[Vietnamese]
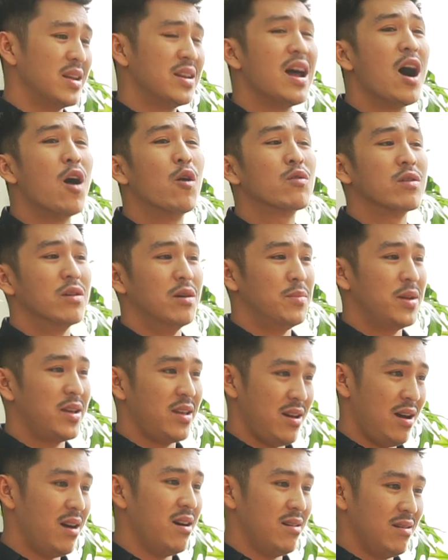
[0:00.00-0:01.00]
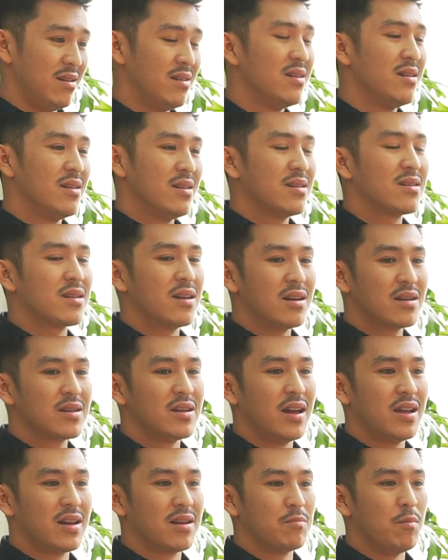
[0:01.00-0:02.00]
đi đâu nữa bây giờ đó
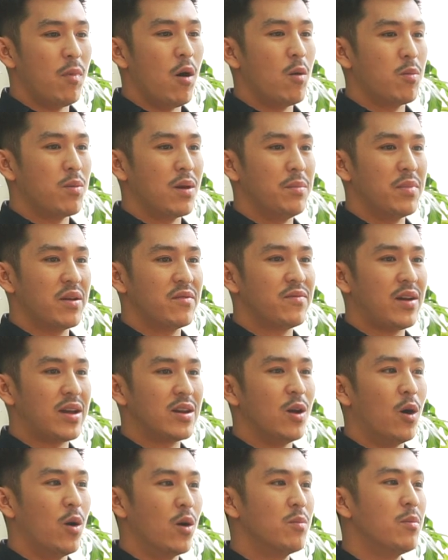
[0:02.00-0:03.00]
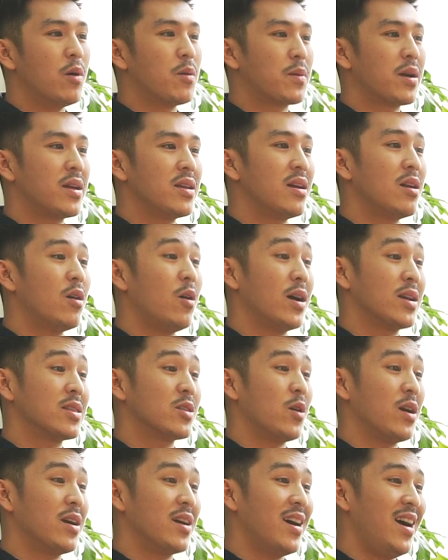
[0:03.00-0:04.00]
nên một là mình phải đổi một cái giới hoàn
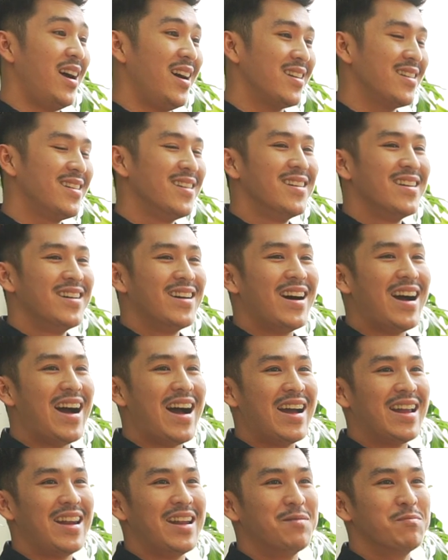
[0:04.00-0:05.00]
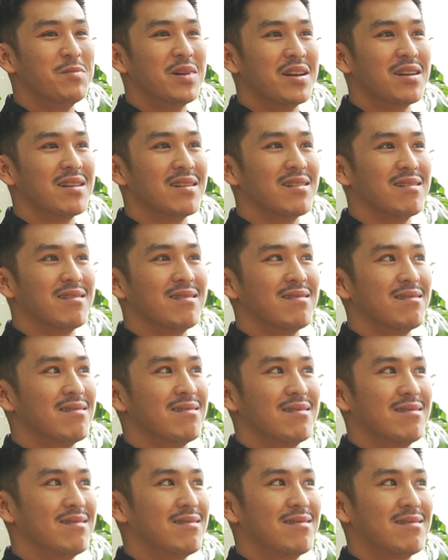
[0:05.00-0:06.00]
toàn khác ừ. hai là mình
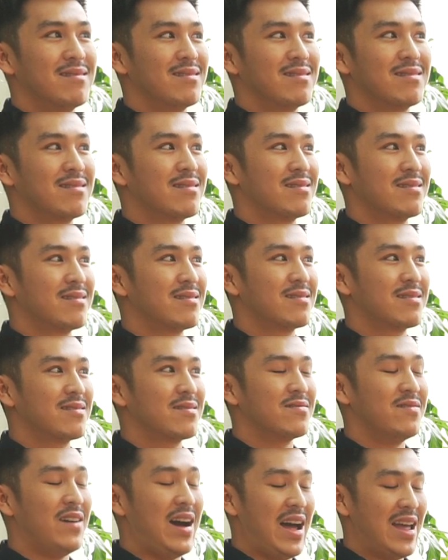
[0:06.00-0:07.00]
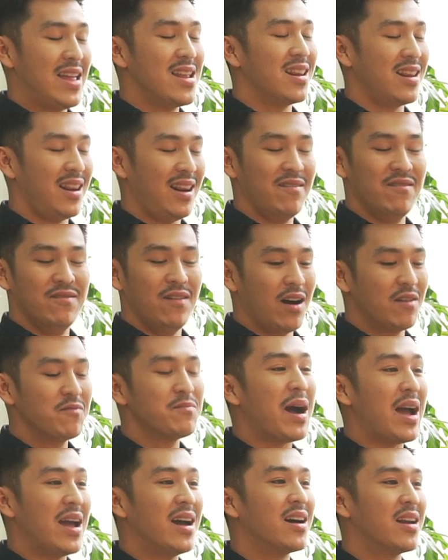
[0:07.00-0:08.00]
phải vẫn
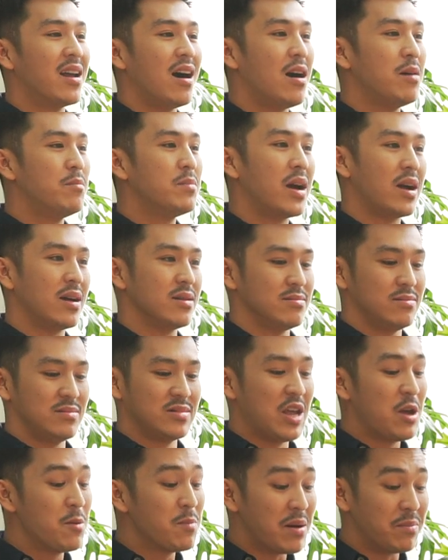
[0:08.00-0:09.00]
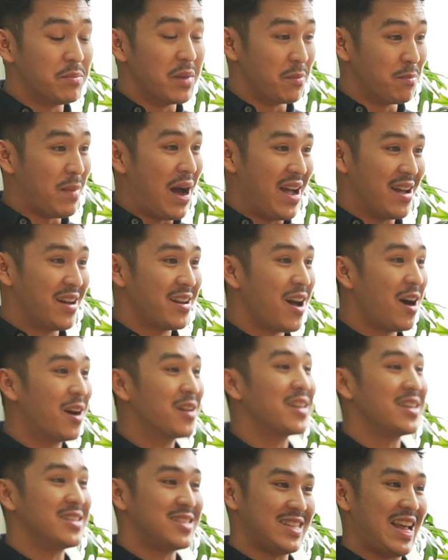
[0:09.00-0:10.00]
mãi ở đó mà ừ. nếu mà mình mãi ở đó
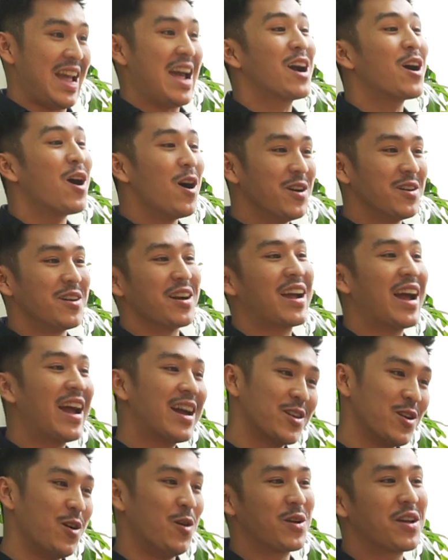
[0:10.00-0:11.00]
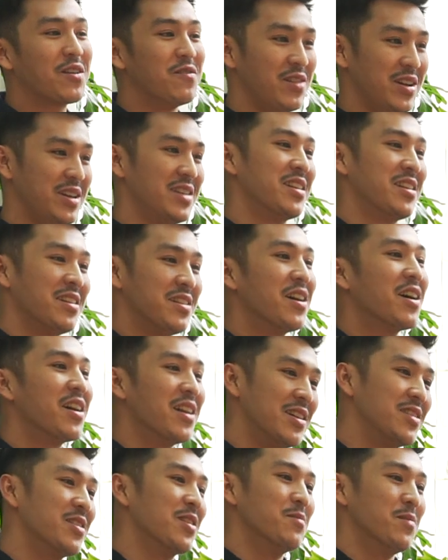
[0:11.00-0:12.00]
thì sẽ có người khác đổi cái vị trí đó
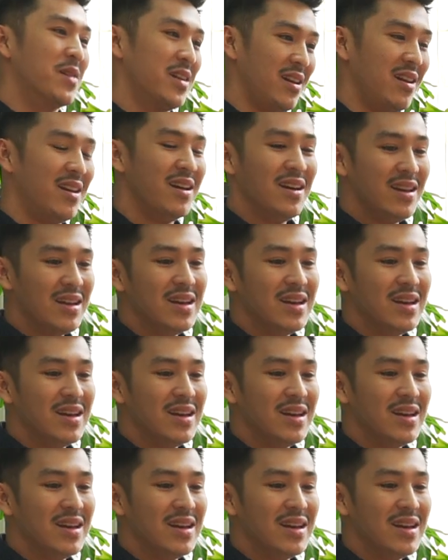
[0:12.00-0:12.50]
lên ừ. cho mình ừ.